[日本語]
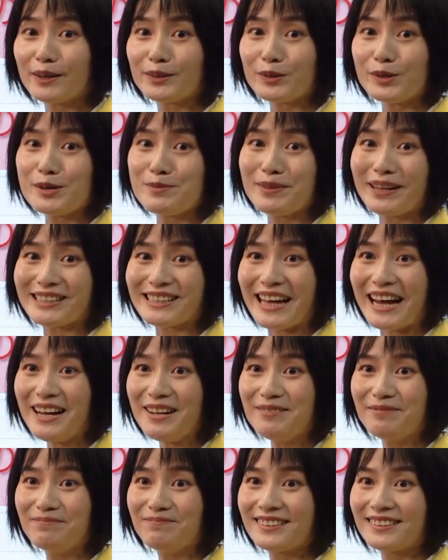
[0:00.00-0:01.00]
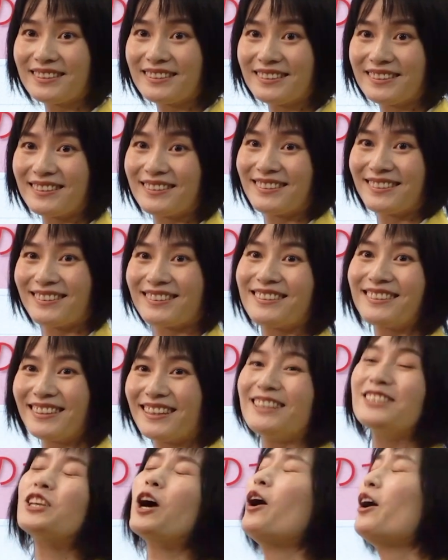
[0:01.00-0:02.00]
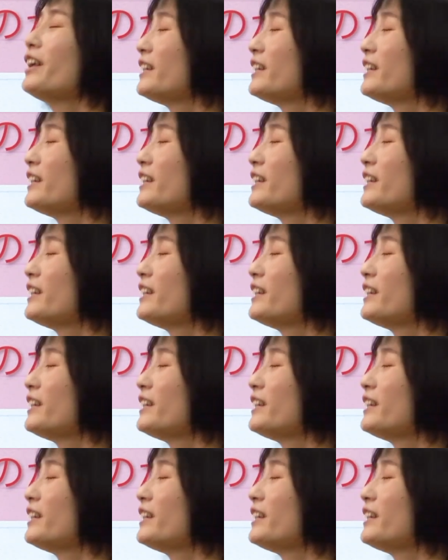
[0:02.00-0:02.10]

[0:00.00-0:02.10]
どういう意味ですかそ